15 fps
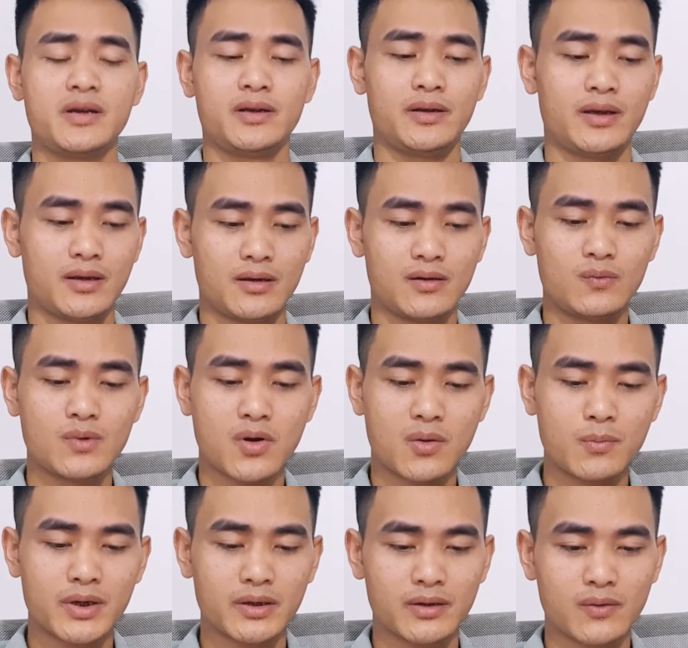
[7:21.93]
thì lúc đó
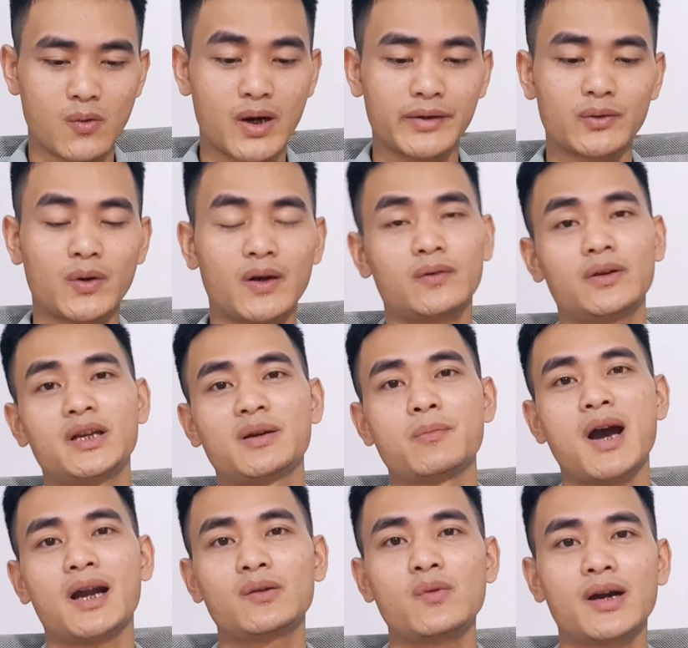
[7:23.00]
mình hoàn toàn có thể
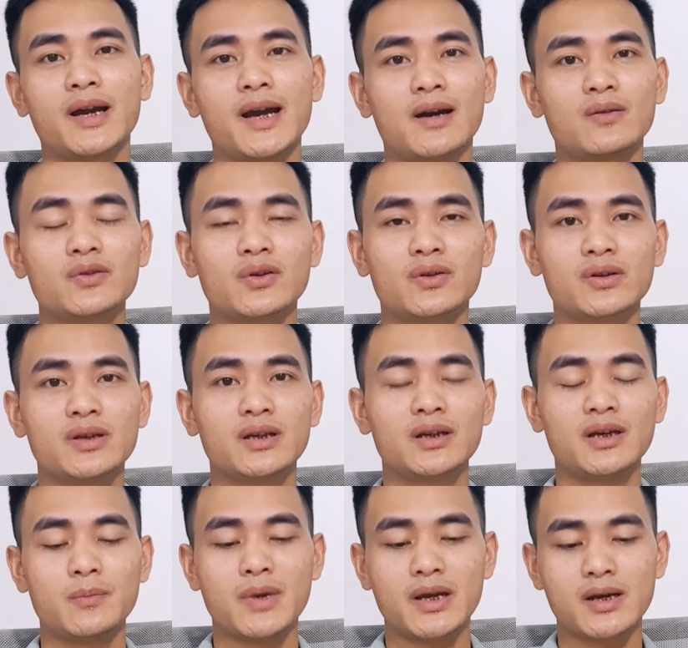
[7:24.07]
bán quảng cáo cho những
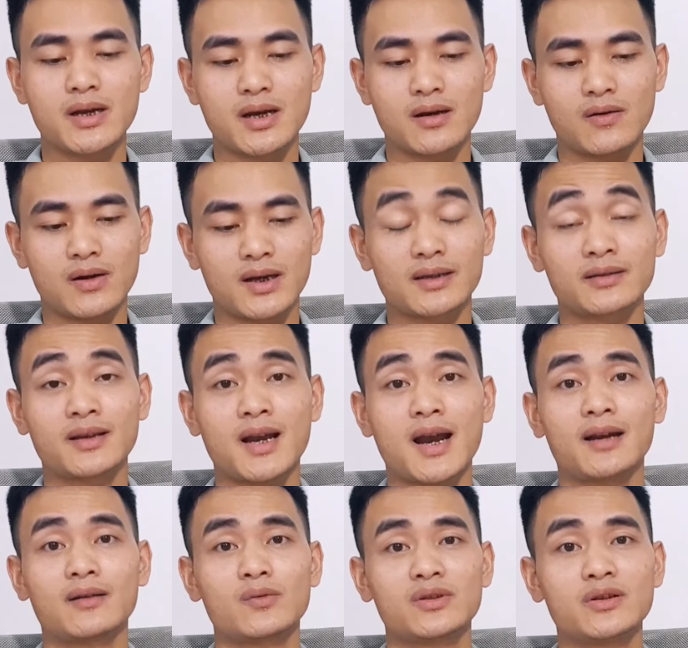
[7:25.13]
cái bên uh, gọi là
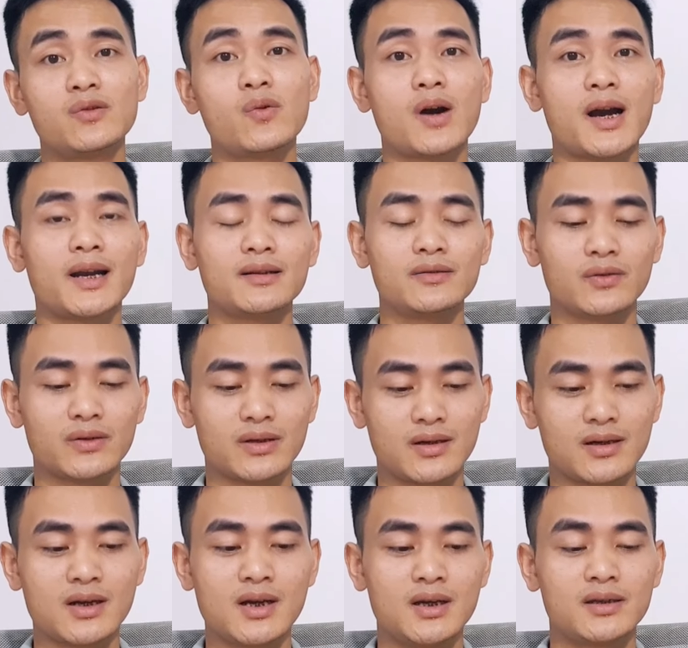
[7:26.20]
sàn chứng khoán rồi
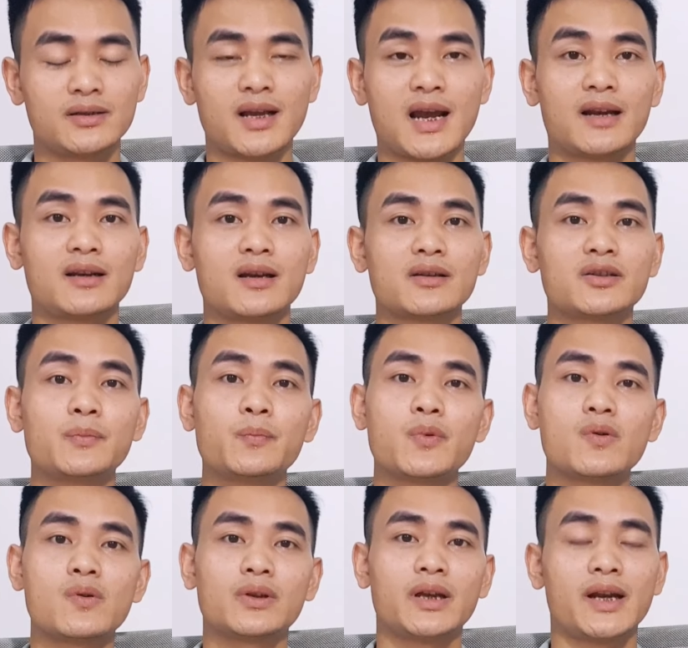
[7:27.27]
uh, sàn uh,
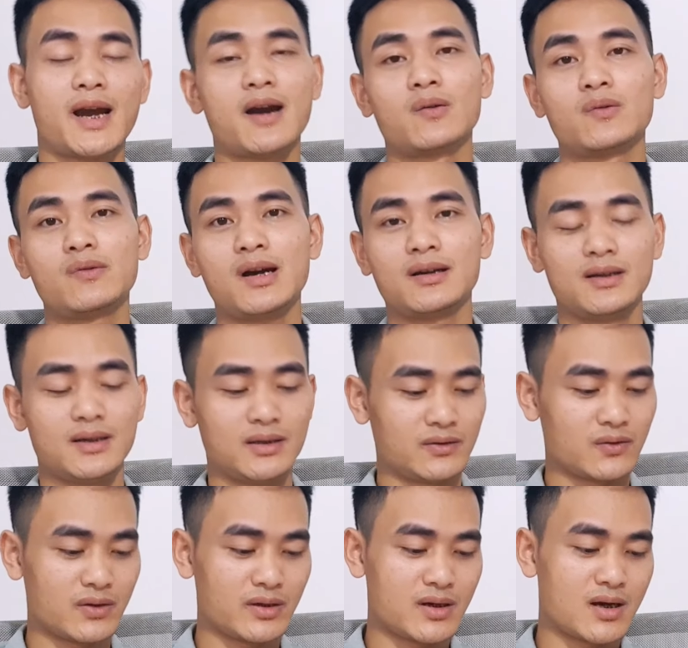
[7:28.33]
Shippo tiền ảo đúng không ạ
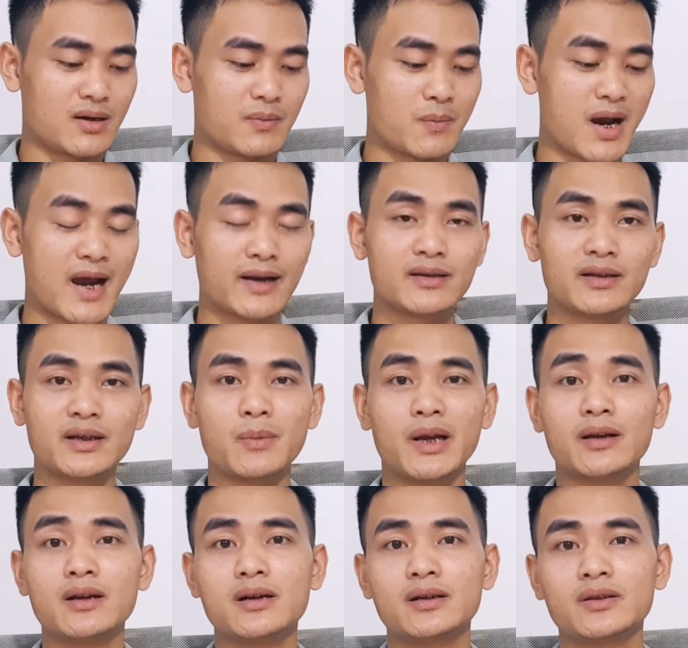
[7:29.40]
rồi uh, bán những cái
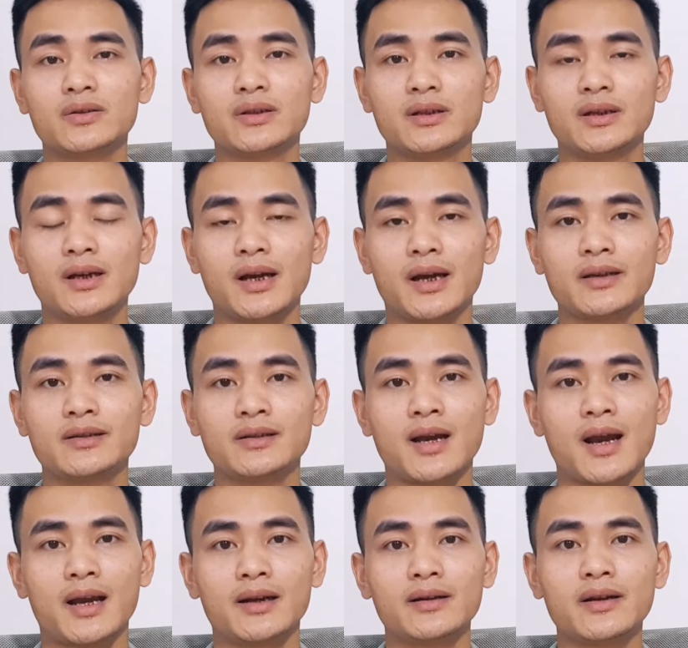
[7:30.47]
banner cho những cái dự
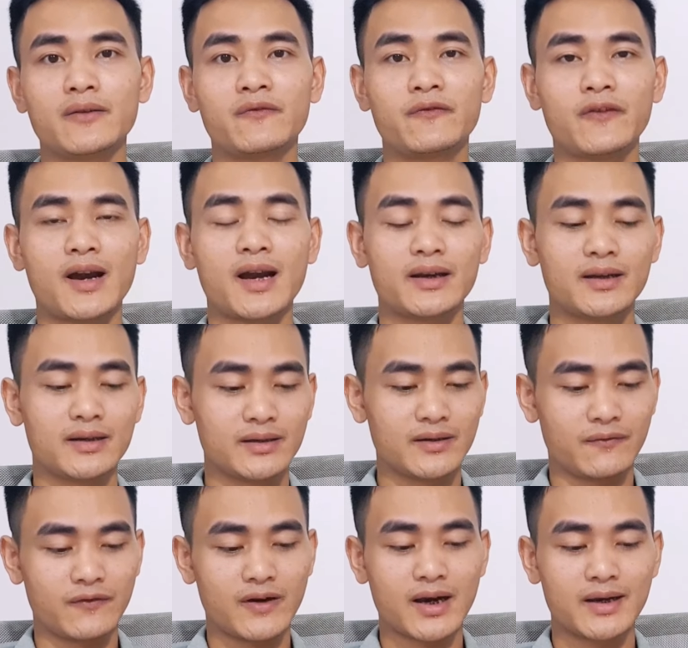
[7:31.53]
án để DeFi,
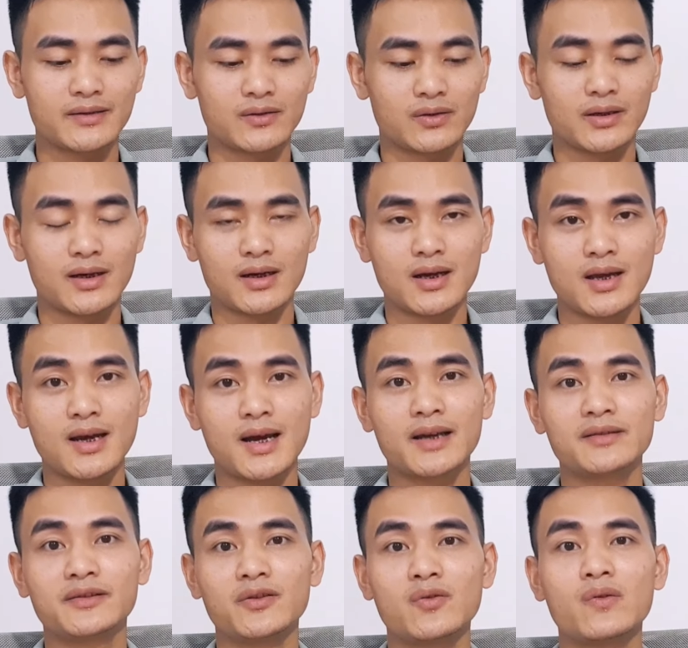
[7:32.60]
DeFi rồi uh,
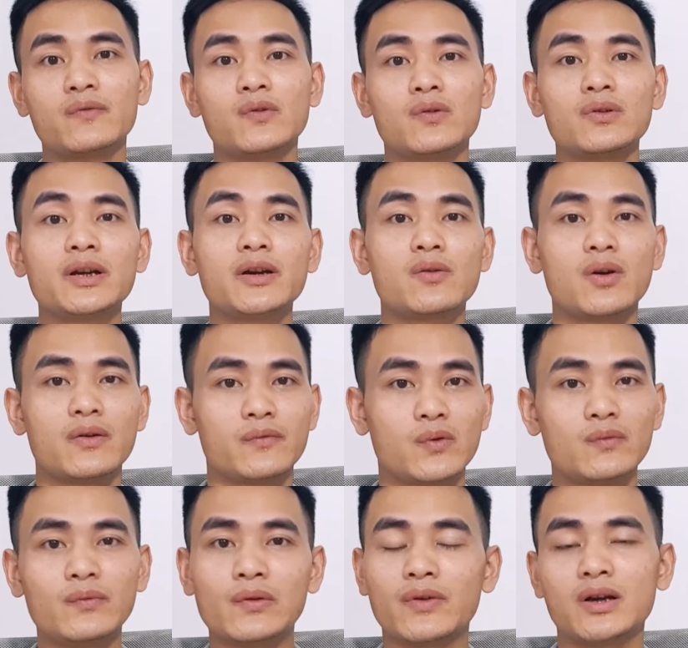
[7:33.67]
ICO vốn kêu gọi
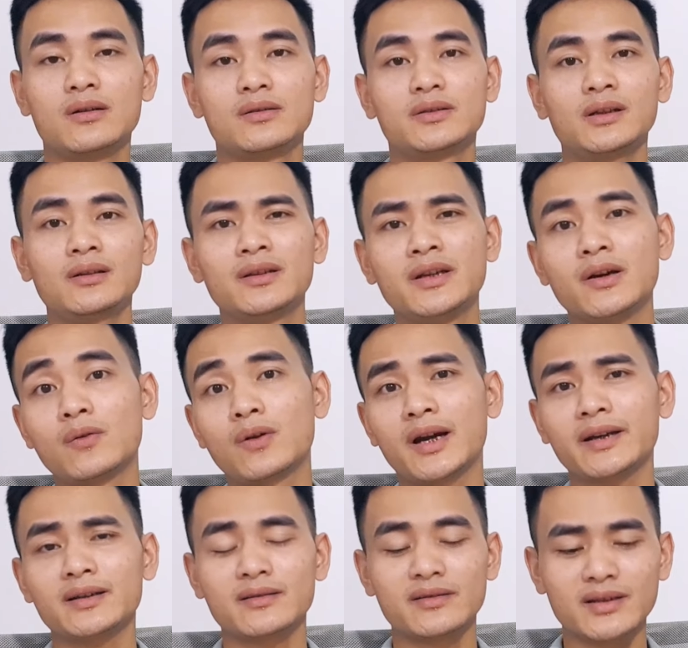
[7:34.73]
vốn vân vân rất nhiều
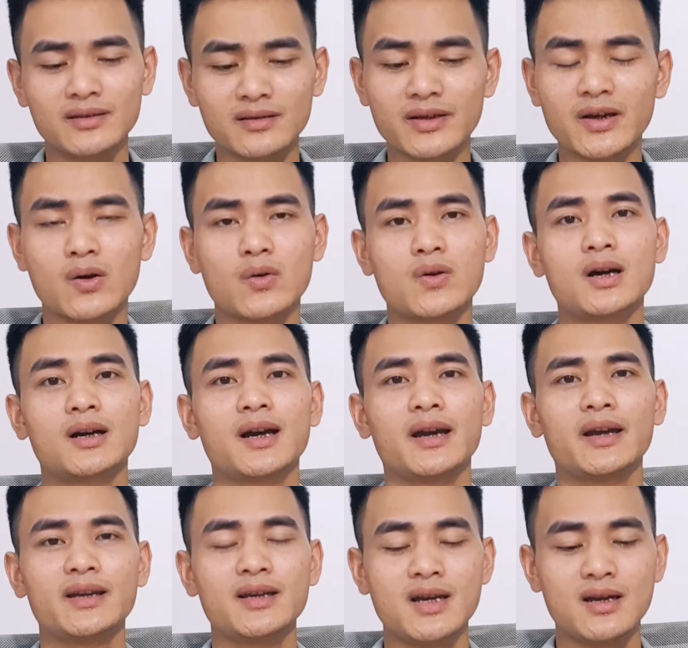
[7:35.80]
cách rất nhiều uh, cái